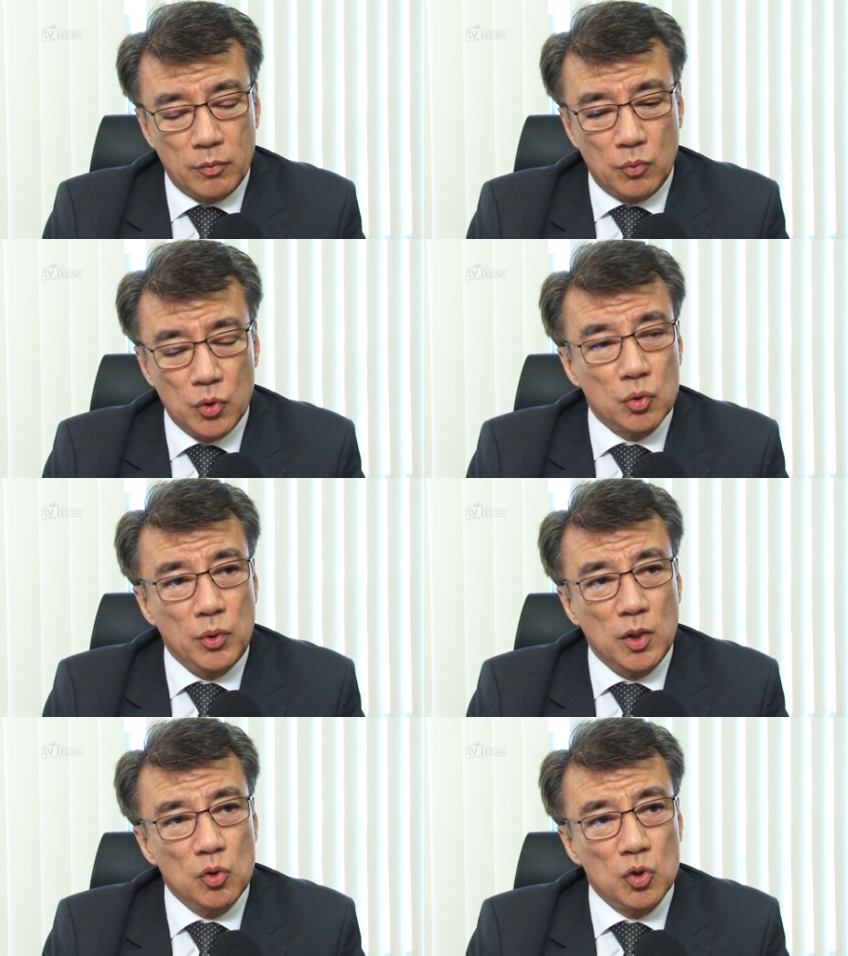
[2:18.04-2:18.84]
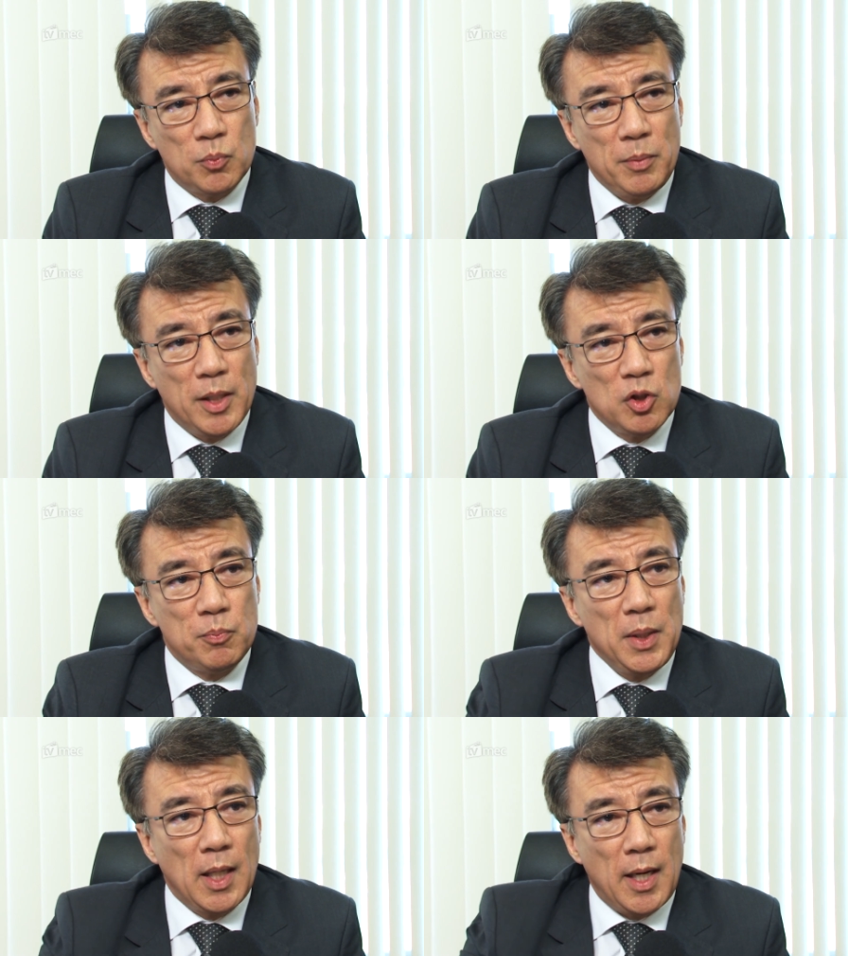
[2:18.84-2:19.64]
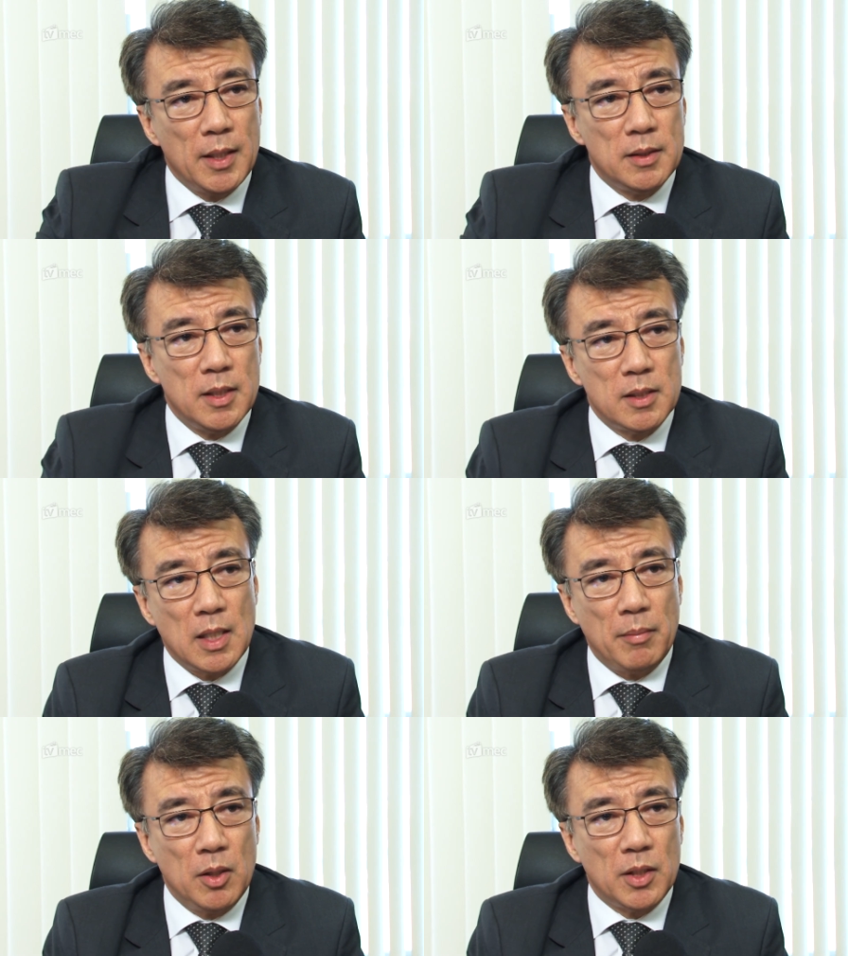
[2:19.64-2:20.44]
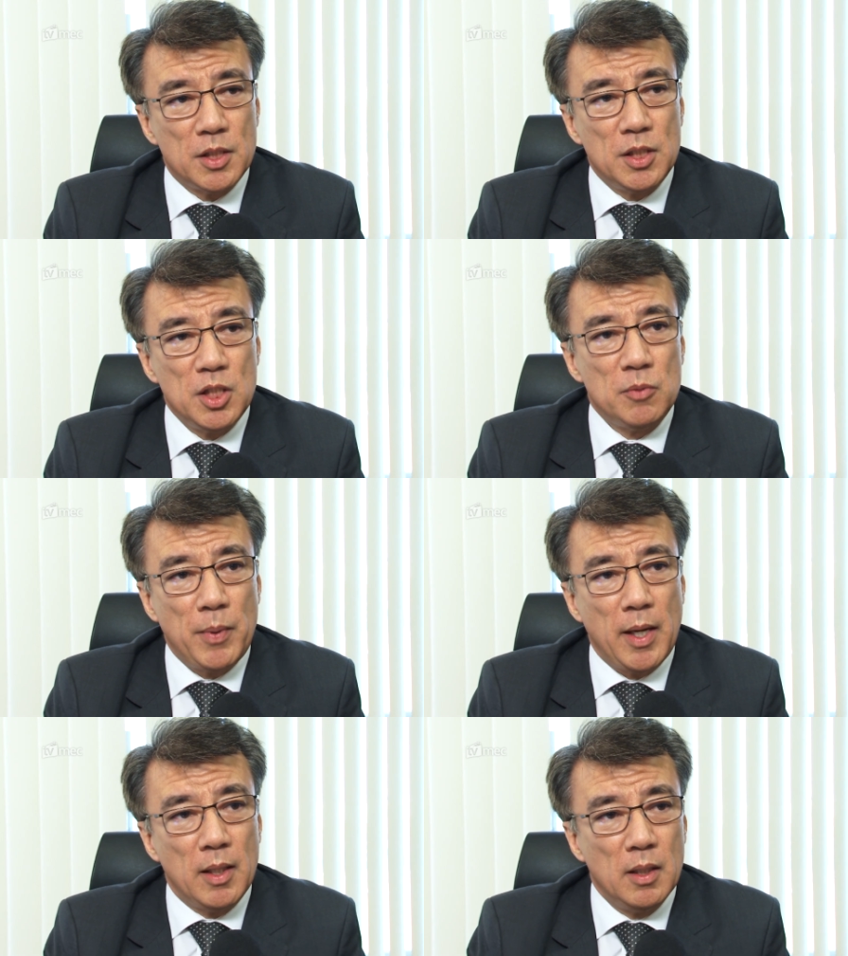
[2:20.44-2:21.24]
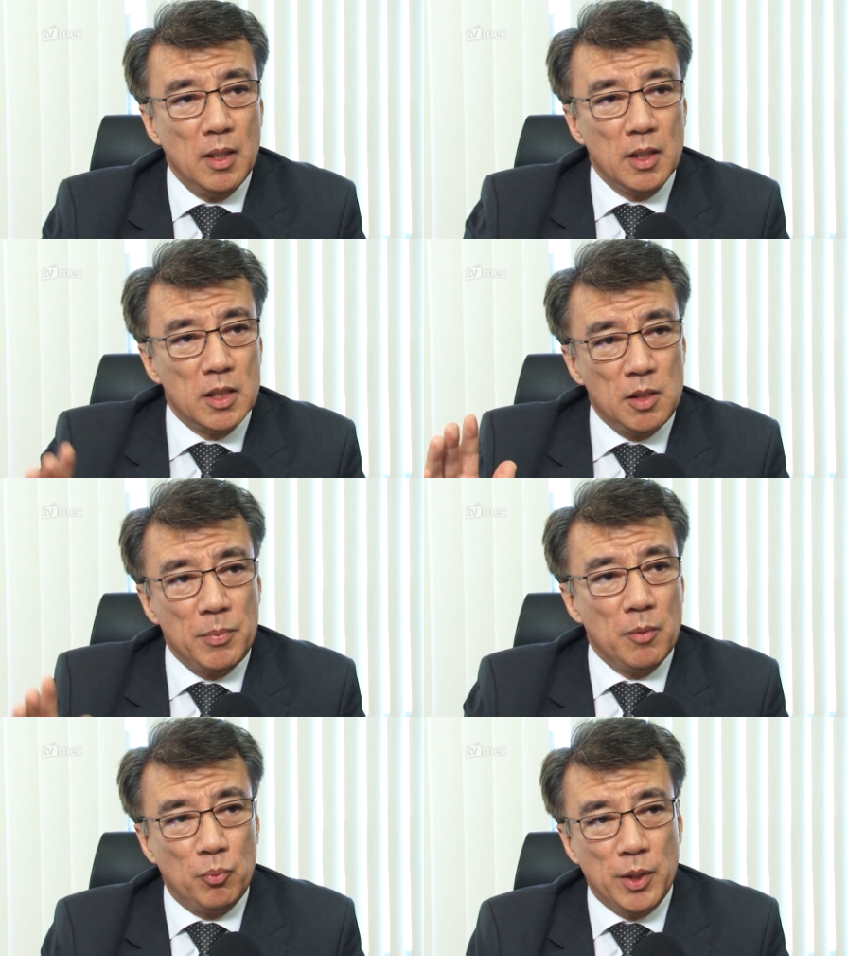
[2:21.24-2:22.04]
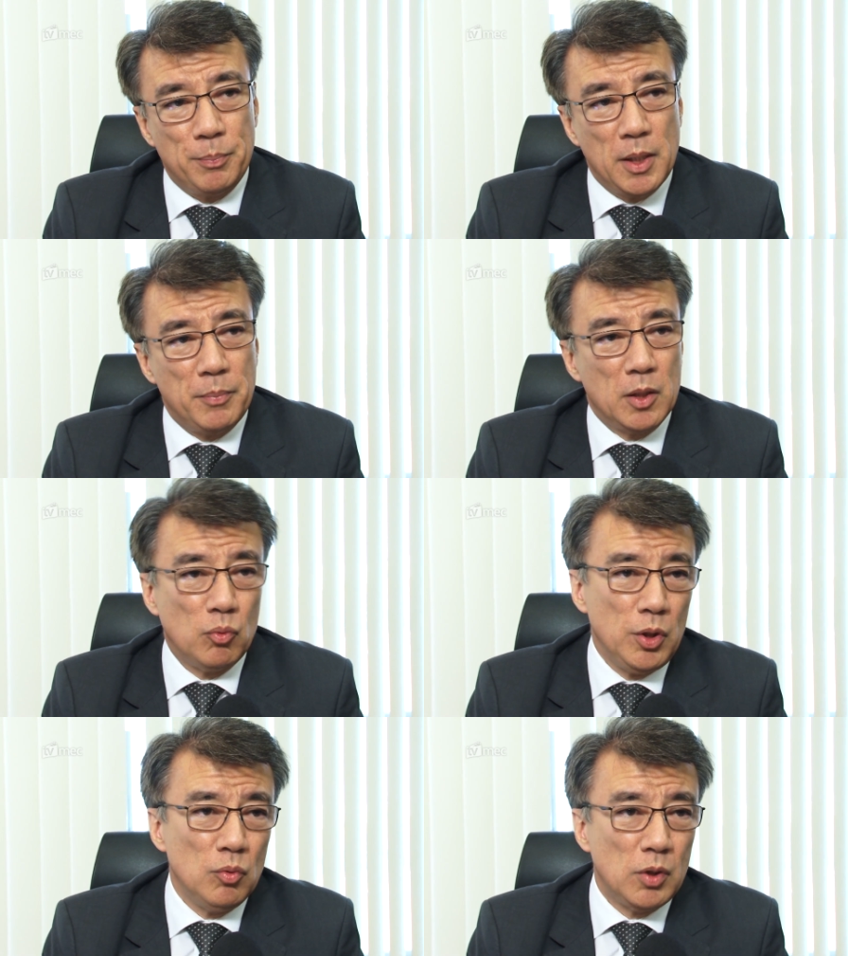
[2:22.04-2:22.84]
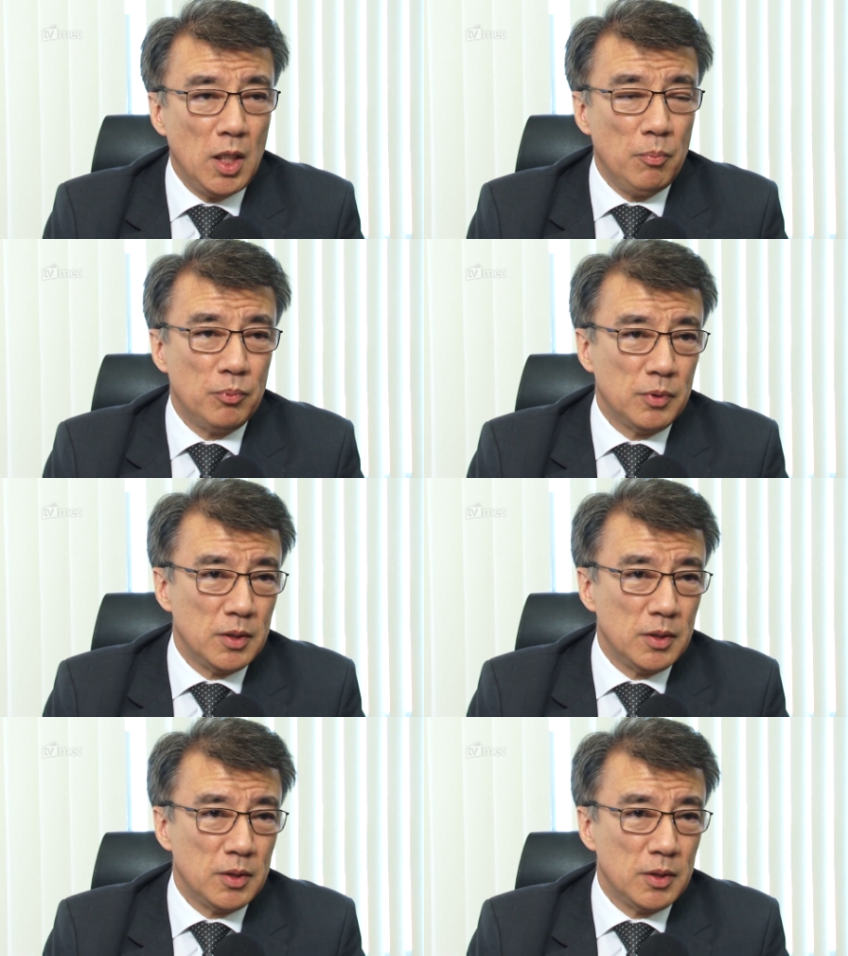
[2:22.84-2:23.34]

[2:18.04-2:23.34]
é, construindo os primeiros pilares desse trabalho que a gente espera que se perpetue no tempo,